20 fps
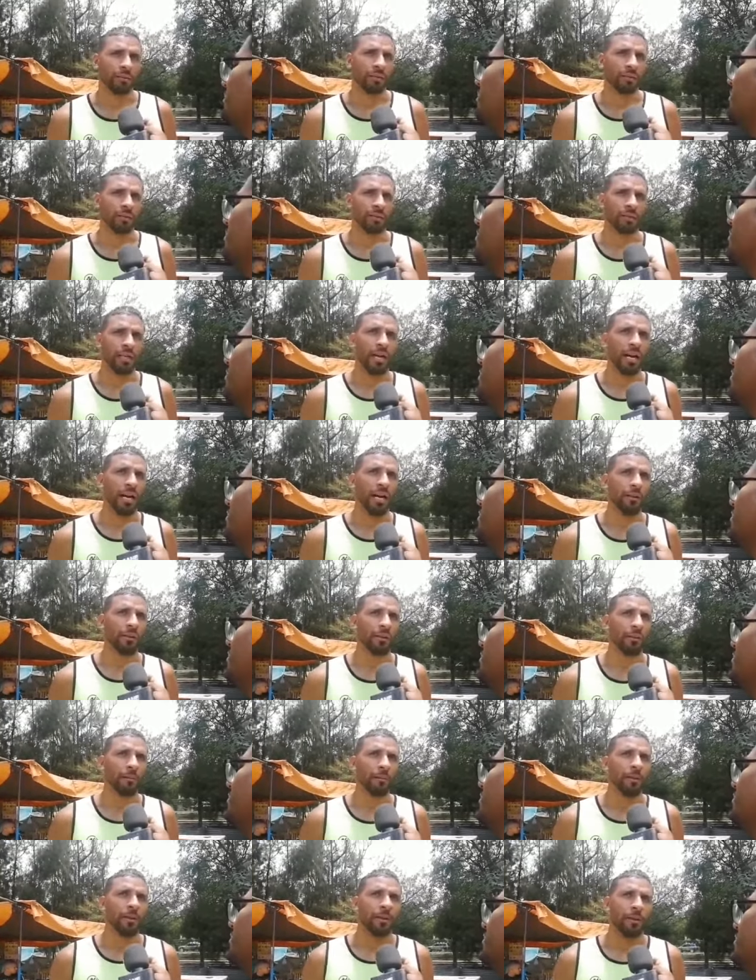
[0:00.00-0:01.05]
vestiário.
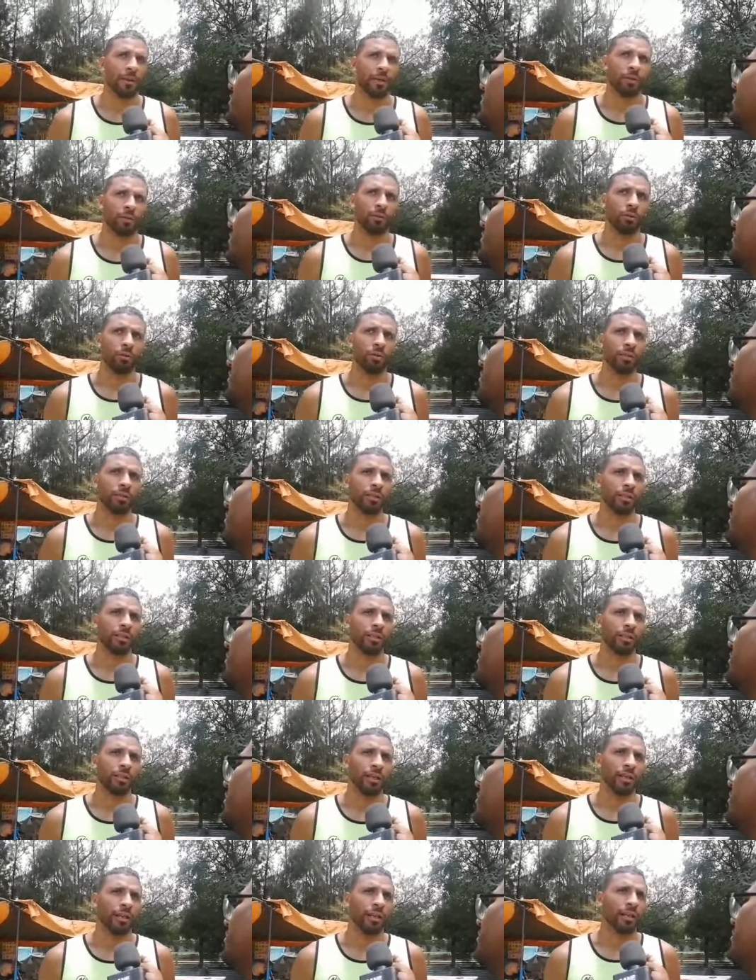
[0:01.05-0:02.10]
Então,
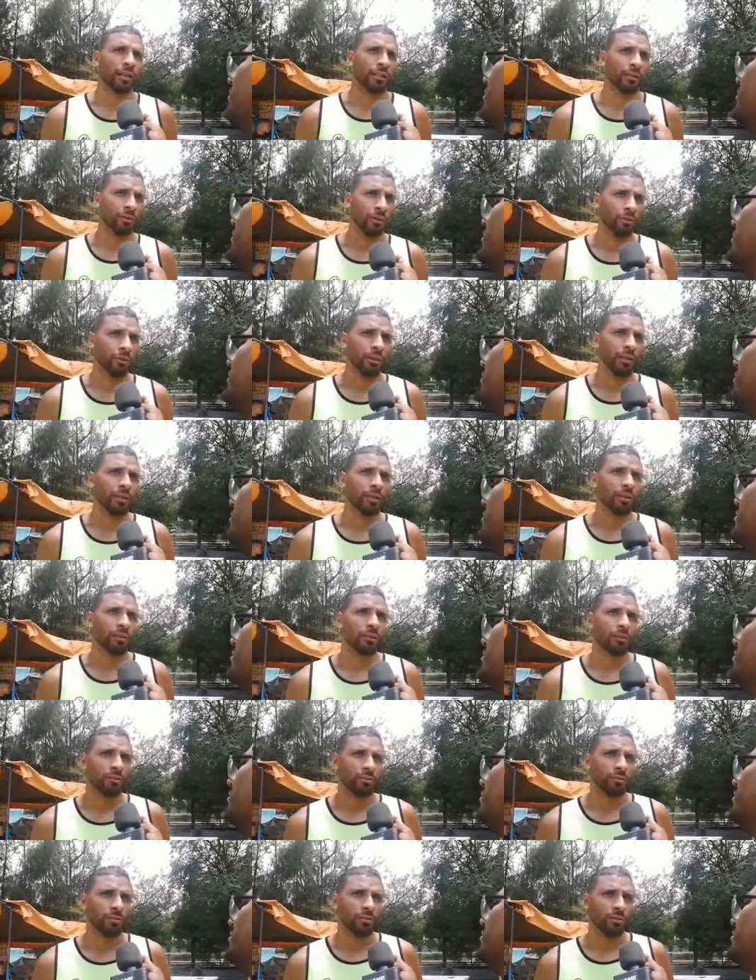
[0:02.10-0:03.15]
se a lesão que
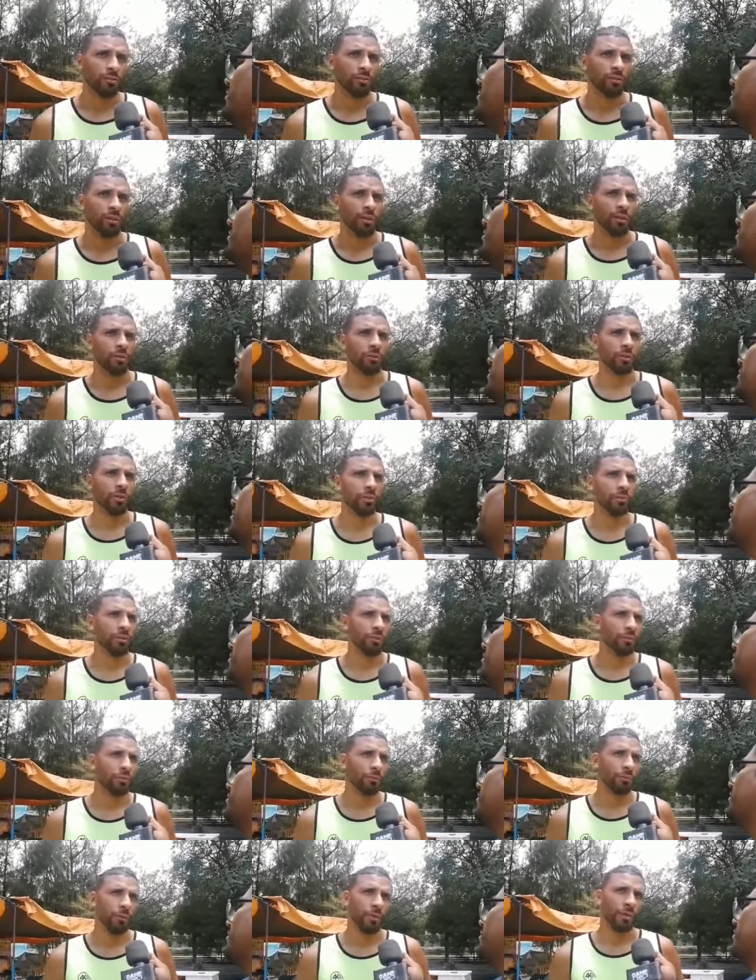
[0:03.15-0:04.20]
que tive
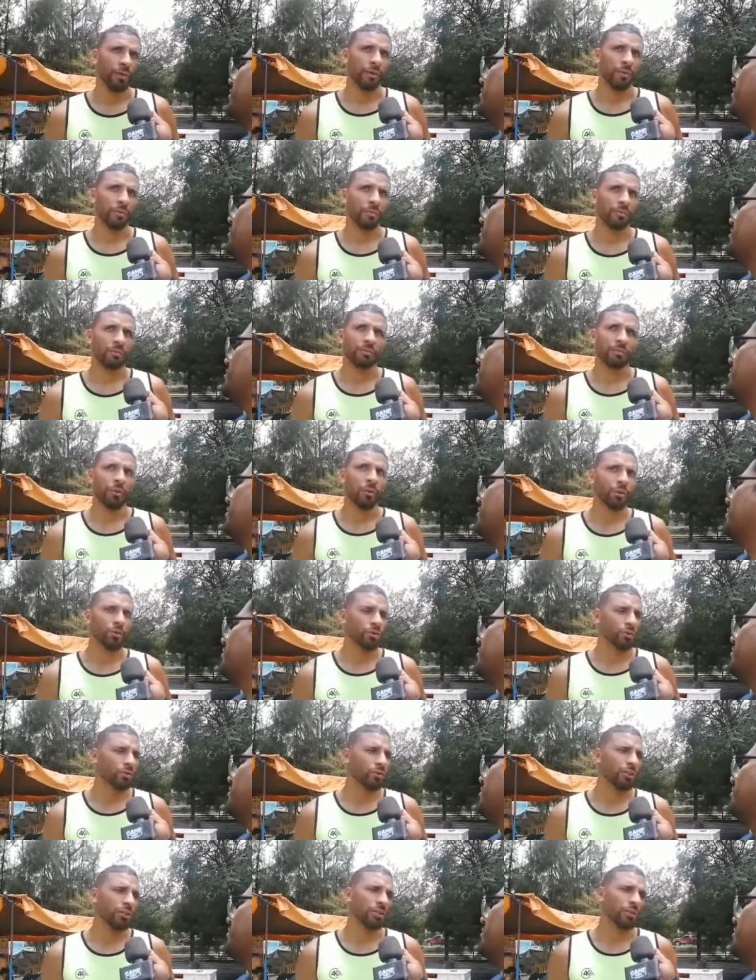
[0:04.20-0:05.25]
foi
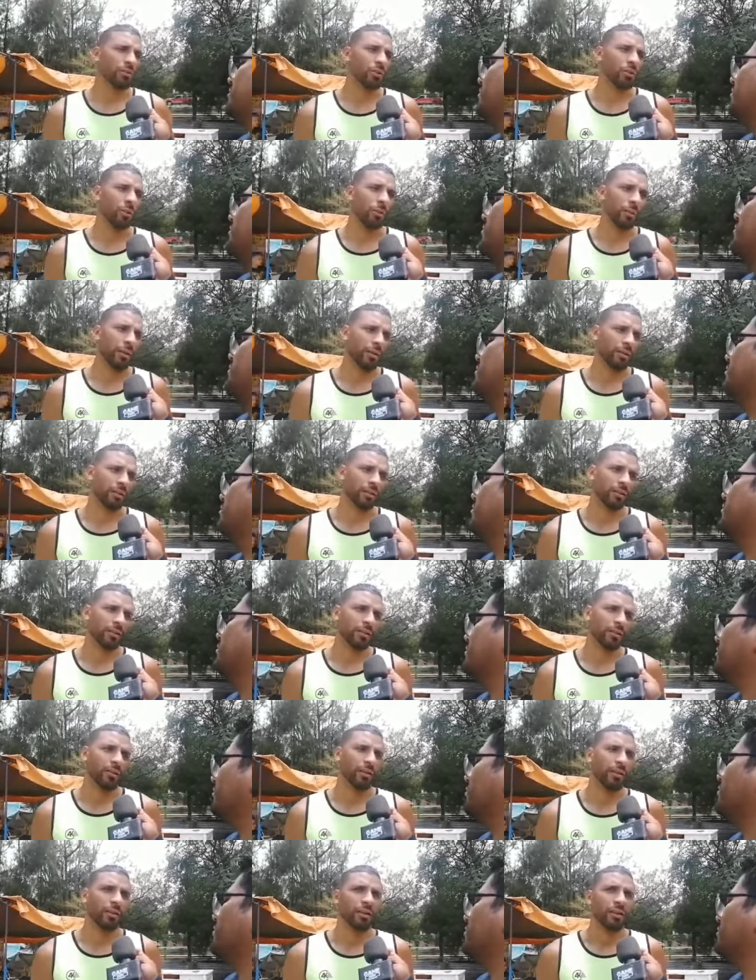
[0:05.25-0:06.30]
oito dias somente
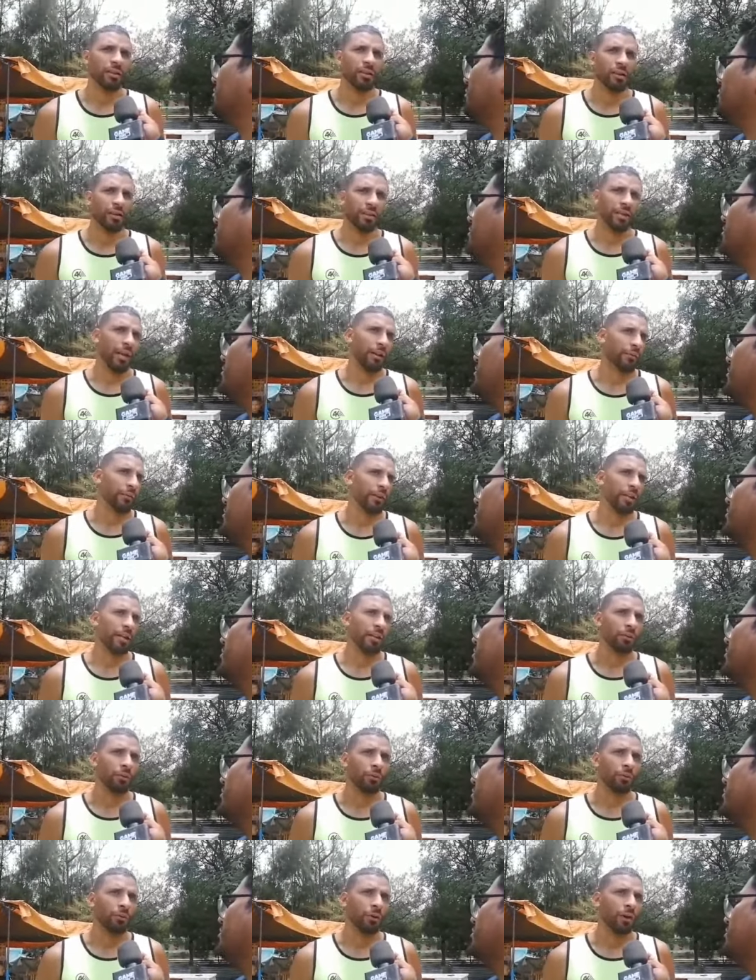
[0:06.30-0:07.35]
que hum que é
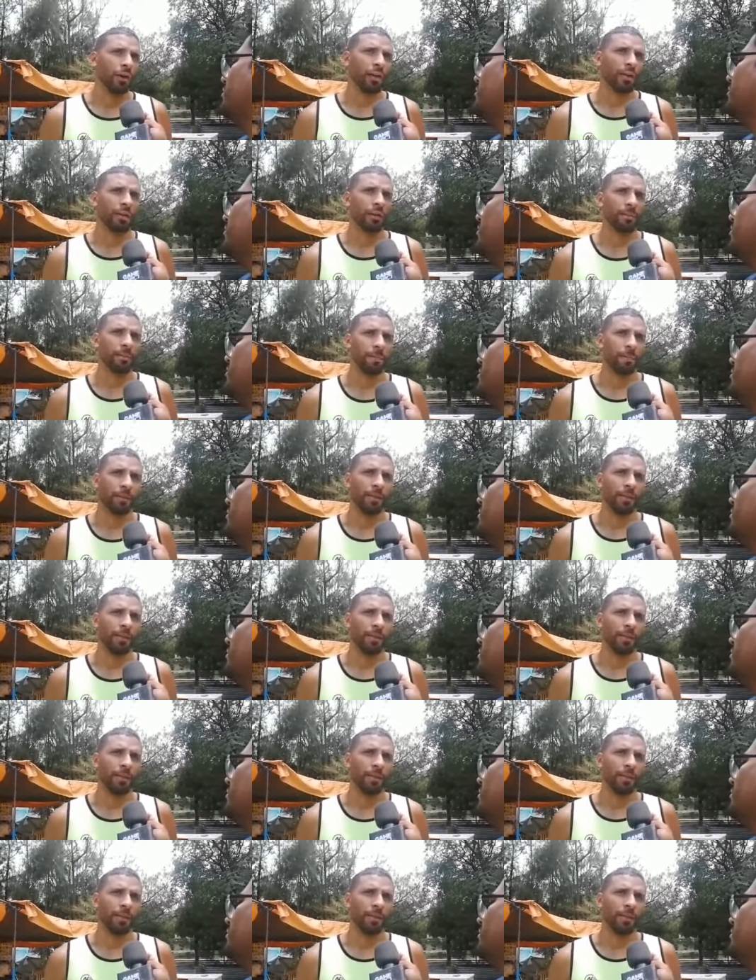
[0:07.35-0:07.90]
ficado fora.